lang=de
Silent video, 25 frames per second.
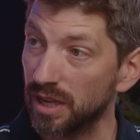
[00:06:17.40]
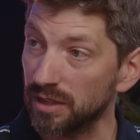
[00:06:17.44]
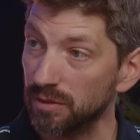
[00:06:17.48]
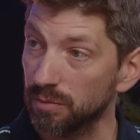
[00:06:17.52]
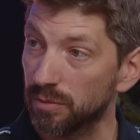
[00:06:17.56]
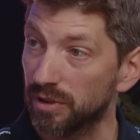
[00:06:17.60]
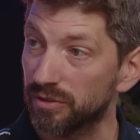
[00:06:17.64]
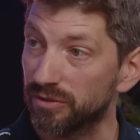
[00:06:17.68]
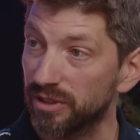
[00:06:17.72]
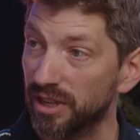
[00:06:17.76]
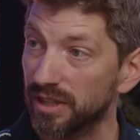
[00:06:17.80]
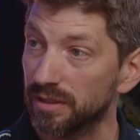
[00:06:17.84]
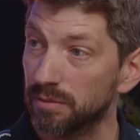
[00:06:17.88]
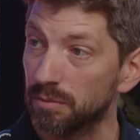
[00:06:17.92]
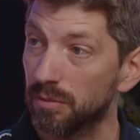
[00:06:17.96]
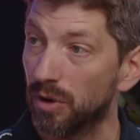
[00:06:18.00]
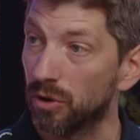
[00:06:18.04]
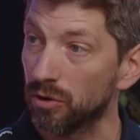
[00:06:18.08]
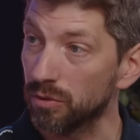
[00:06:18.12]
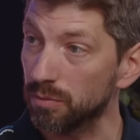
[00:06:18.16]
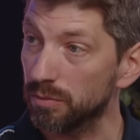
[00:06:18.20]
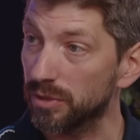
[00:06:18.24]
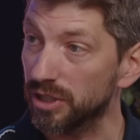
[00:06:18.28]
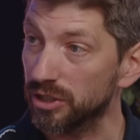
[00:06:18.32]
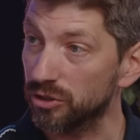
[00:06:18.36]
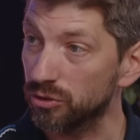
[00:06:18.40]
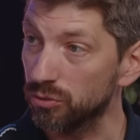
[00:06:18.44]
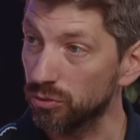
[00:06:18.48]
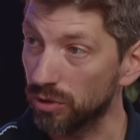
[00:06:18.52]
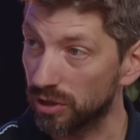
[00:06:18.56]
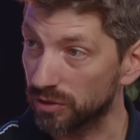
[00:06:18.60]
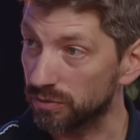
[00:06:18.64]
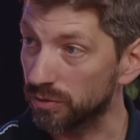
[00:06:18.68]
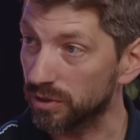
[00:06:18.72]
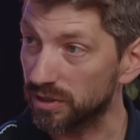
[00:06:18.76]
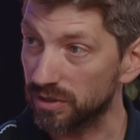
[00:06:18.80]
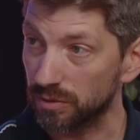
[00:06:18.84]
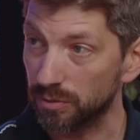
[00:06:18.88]
hat und man fährt einen Mountainbike Schuh,
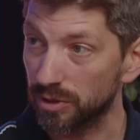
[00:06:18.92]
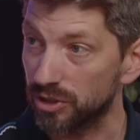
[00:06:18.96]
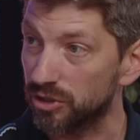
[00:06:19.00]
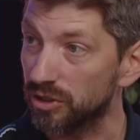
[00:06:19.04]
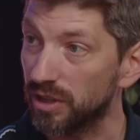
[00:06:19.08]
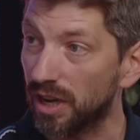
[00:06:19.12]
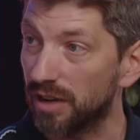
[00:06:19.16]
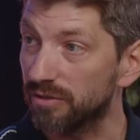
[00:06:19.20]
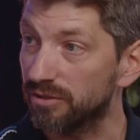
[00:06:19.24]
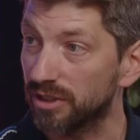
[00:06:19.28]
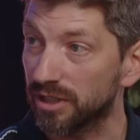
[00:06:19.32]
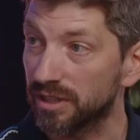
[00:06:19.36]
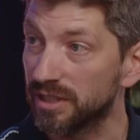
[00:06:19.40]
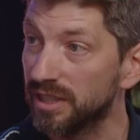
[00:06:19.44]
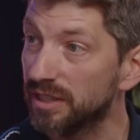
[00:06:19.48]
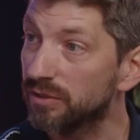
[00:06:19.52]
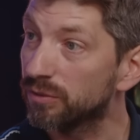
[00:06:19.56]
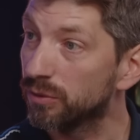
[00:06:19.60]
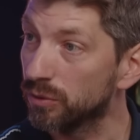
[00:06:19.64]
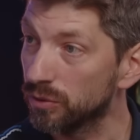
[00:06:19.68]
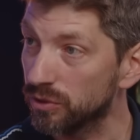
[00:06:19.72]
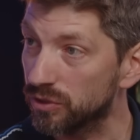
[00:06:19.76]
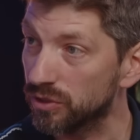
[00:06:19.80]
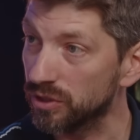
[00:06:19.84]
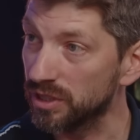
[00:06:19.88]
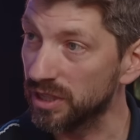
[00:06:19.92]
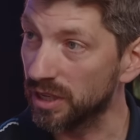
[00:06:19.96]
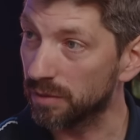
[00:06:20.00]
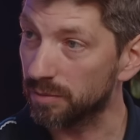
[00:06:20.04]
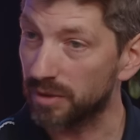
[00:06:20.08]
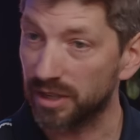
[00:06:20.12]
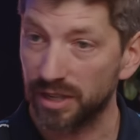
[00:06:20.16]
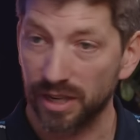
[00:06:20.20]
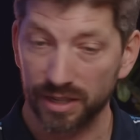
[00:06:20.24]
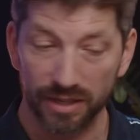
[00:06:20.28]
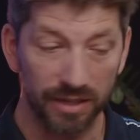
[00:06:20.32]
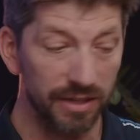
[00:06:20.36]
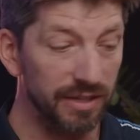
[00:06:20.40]
das wird zum Beispiel einfach nicht funktionieren.
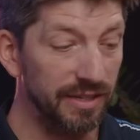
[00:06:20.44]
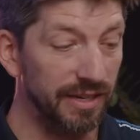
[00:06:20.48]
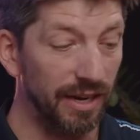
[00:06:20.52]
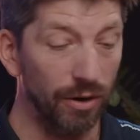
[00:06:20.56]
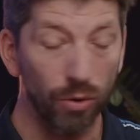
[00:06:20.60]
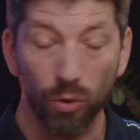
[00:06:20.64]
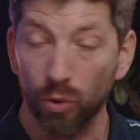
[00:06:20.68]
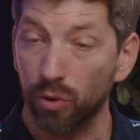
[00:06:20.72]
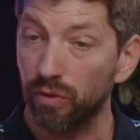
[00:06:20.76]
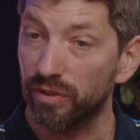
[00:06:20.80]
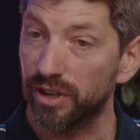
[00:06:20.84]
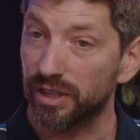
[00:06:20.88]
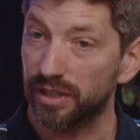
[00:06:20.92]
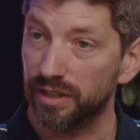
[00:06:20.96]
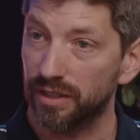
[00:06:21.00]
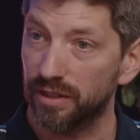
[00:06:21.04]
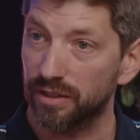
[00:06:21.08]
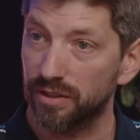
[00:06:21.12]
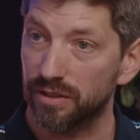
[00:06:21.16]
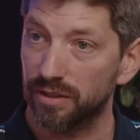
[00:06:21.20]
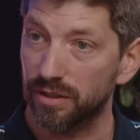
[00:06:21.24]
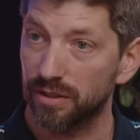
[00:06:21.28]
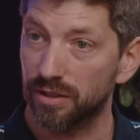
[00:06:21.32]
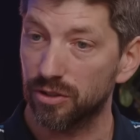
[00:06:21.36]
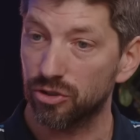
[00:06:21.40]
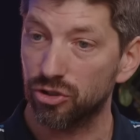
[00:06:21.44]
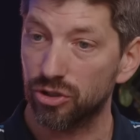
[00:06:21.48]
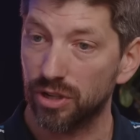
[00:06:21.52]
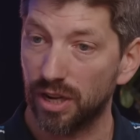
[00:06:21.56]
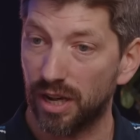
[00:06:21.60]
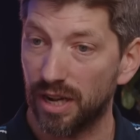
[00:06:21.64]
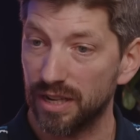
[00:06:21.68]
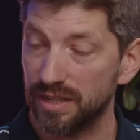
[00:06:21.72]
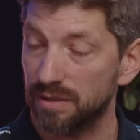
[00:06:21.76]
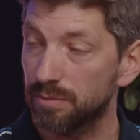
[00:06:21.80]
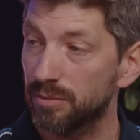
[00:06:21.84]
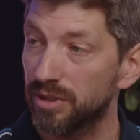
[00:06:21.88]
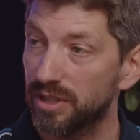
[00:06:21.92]
Man hat ein sehr hochwertiges äh,
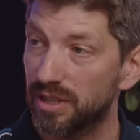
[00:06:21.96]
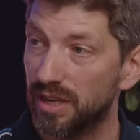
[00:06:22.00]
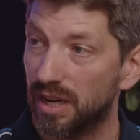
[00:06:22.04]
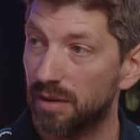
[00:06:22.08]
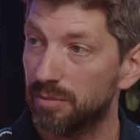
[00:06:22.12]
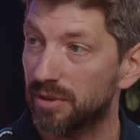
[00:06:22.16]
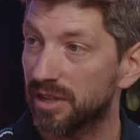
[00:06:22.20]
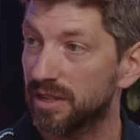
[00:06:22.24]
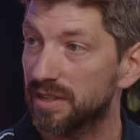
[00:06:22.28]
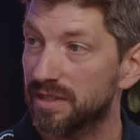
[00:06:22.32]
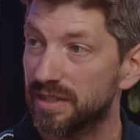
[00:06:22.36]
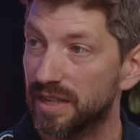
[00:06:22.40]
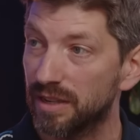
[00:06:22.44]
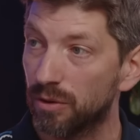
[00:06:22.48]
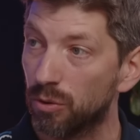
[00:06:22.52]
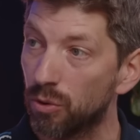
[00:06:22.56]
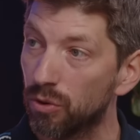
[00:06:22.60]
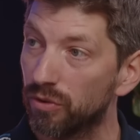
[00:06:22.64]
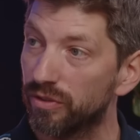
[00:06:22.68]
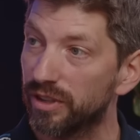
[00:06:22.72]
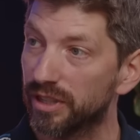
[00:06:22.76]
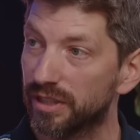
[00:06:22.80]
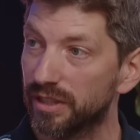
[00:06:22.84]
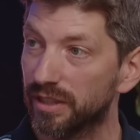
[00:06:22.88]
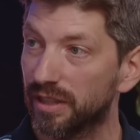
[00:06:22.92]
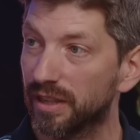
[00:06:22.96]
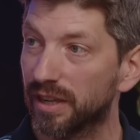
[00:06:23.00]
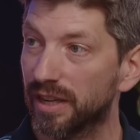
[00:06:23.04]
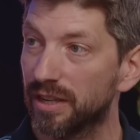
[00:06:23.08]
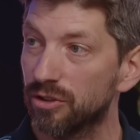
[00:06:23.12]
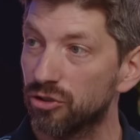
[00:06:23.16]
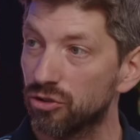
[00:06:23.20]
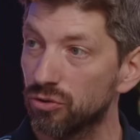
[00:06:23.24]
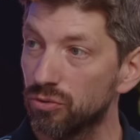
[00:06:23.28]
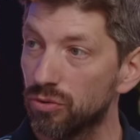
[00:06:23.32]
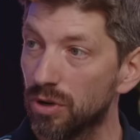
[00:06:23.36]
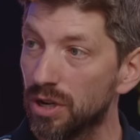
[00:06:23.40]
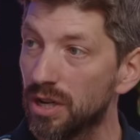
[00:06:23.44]
Straßenpedal, man hat einen sehr hochwertigen
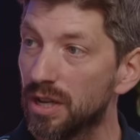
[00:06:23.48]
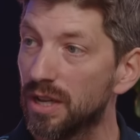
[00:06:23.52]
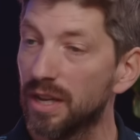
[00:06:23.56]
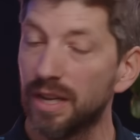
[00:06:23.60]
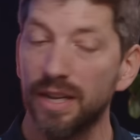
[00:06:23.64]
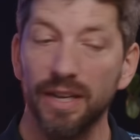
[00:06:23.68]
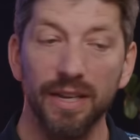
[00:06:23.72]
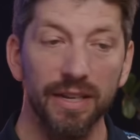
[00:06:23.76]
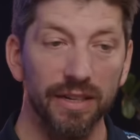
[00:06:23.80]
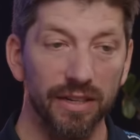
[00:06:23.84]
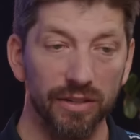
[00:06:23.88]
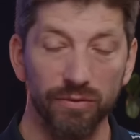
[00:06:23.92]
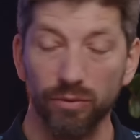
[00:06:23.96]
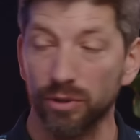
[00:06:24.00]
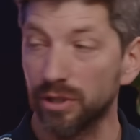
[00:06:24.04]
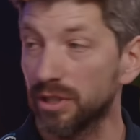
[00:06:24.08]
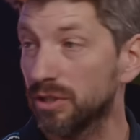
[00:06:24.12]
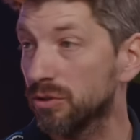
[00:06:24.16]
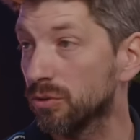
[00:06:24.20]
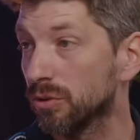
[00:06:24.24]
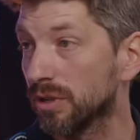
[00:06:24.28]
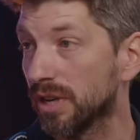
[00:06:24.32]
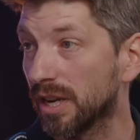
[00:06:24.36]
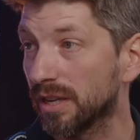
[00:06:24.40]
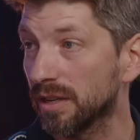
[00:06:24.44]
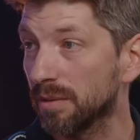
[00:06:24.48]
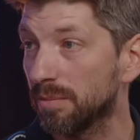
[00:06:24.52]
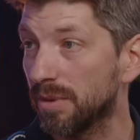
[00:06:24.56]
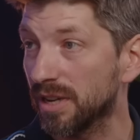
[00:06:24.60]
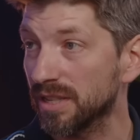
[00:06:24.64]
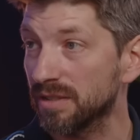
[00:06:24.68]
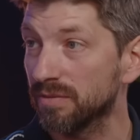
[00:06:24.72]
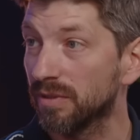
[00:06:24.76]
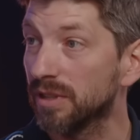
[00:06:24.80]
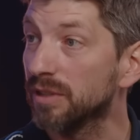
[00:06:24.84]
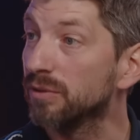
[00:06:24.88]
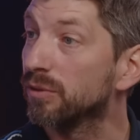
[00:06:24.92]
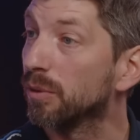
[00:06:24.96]
Rennschuh. Das wird nicht zueinander
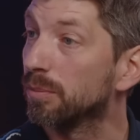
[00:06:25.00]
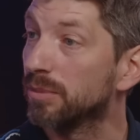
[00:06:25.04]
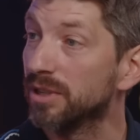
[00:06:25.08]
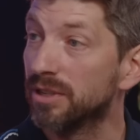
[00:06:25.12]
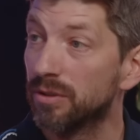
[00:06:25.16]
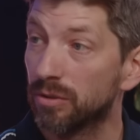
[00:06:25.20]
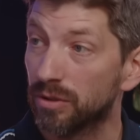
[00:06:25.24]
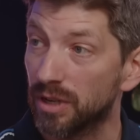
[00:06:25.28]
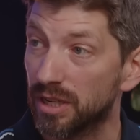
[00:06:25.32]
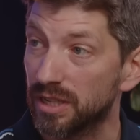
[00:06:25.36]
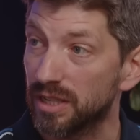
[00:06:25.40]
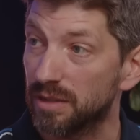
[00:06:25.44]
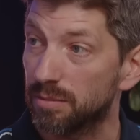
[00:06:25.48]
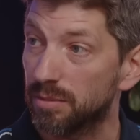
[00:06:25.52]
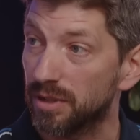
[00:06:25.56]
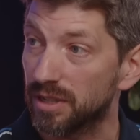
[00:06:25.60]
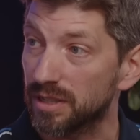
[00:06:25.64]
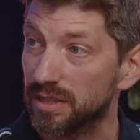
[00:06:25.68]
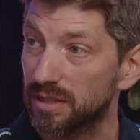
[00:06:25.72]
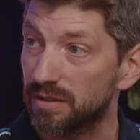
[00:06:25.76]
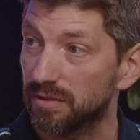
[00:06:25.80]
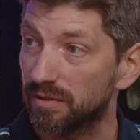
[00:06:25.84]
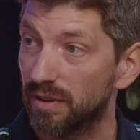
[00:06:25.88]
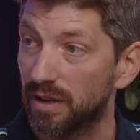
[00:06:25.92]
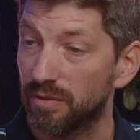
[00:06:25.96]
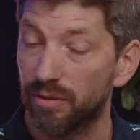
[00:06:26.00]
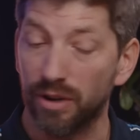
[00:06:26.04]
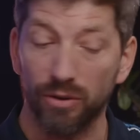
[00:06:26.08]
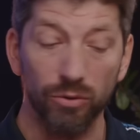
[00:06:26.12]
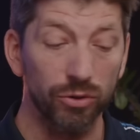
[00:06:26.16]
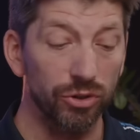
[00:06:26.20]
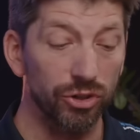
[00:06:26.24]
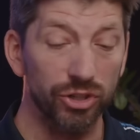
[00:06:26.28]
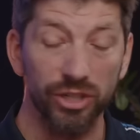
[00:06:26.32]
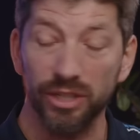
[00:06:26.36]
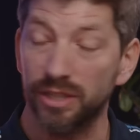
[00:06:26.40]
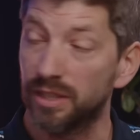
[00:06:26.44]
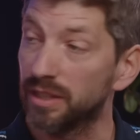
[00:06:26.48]
passen, weil die Verbindung halt nicht passt, weil wir
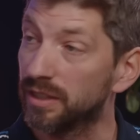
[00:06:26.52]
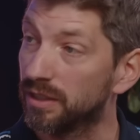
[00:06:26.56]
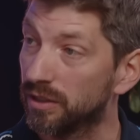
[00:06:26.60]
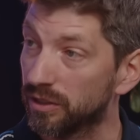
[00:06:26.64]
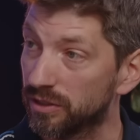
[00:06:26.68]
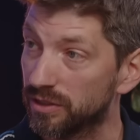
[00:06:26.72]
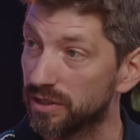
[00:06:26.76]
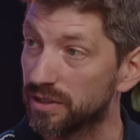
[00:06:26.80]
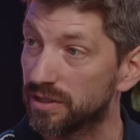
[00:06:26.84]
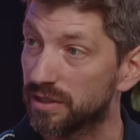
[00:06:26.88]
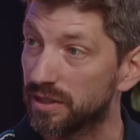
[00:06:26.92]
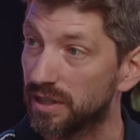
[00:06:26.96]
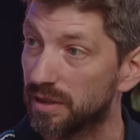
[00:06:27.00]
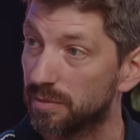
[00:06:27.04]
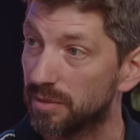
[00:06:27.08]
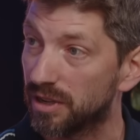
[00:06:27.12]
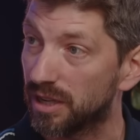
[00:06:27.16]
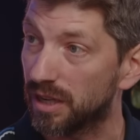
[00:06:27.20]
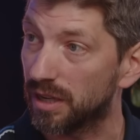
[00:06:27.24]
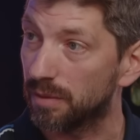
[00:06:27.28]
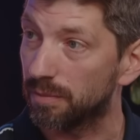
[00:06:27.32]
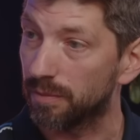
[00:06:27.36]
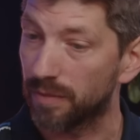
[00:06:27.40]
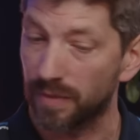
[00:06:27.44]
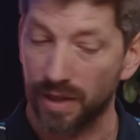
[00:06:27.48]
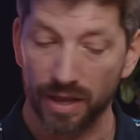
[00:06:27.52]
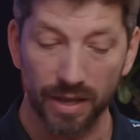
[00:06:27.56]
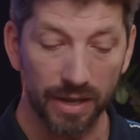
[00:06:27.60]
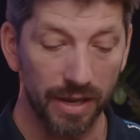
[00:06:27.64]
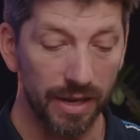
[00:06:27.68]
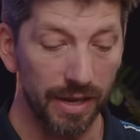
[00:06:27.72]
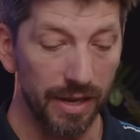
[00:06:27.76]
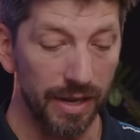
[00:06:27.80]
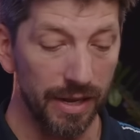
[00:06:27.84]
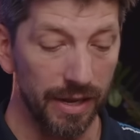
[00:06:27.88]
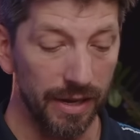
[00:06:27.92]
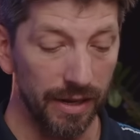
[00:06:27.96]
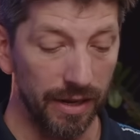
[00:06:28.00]
unterschiedliche Klicksysteme haben.
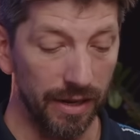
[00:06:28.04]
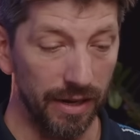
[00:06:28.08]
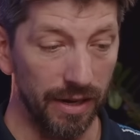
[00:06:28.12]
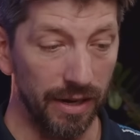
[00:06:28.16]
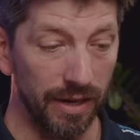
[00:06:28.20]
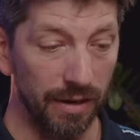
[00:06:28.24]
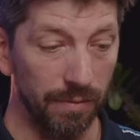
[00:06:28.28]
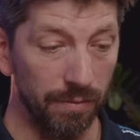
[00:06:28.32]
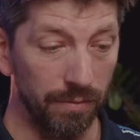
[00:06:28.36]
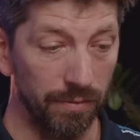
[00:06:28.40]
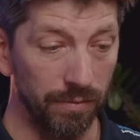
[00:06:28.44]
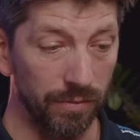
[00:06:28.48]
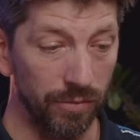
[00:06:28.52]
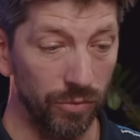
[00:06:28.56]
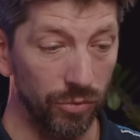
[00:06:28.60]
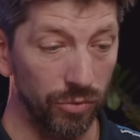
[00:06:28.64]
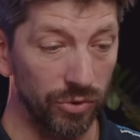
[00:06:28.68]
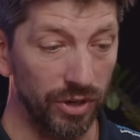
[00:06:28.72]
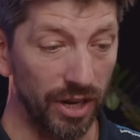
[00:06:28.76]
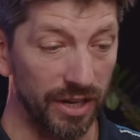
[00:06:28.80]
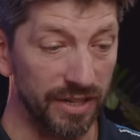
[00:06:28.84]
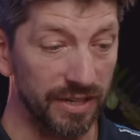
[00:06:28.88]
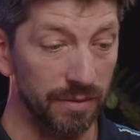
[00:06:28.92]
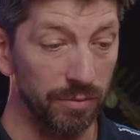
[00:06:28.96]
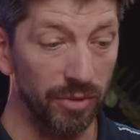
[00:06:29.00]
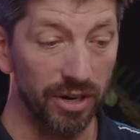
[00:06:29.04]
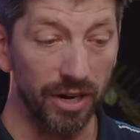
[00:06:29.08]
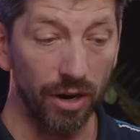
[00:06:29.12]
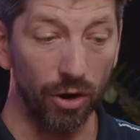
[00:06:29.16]
Ähm, und da sind wir